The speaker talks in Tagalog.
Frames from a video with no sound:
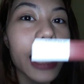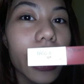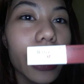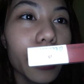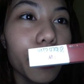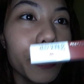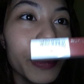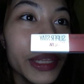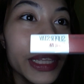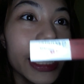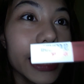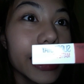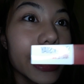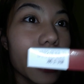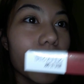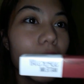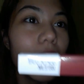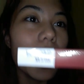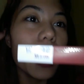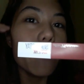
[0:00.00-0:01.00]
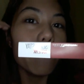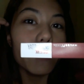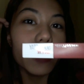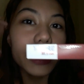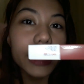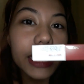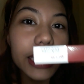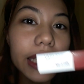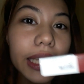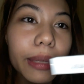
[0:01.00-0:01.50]
ay binili, na,
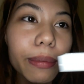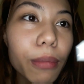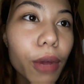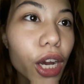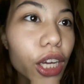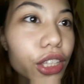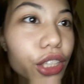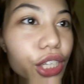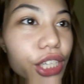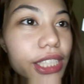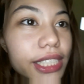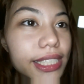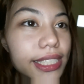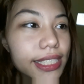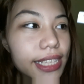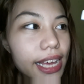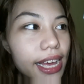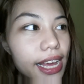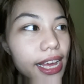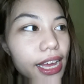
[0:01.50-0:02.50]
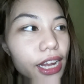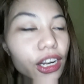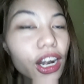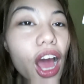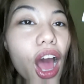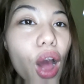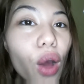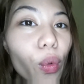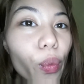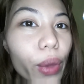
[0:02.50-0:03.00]
binili ni mother sa
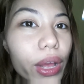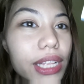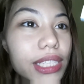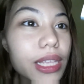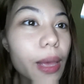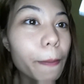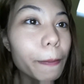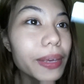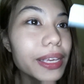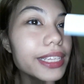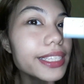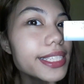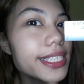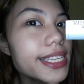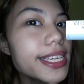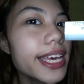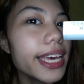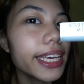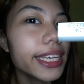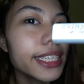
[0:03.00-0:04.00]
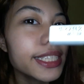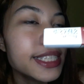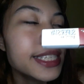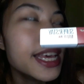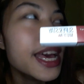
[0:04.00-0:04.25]
Rockwell, sa PCX.